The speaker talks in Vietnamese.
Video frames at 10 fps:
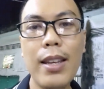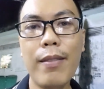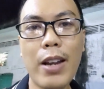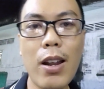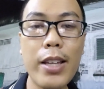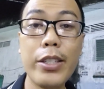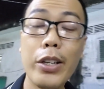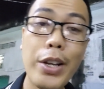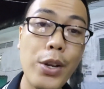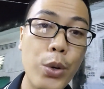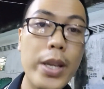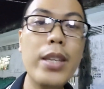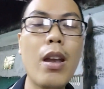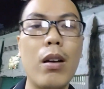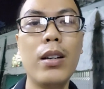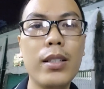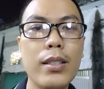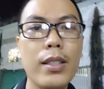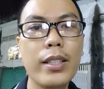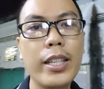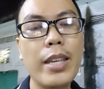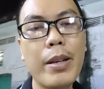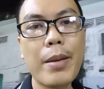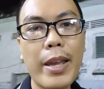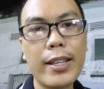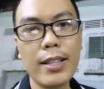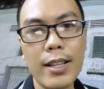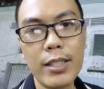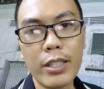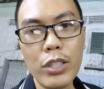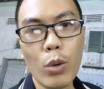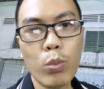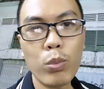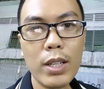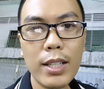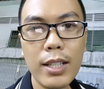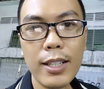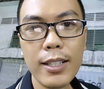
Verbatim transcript: Và đó là những cái lưu ý nhỏ khi các bạn uh, sử dụng uh,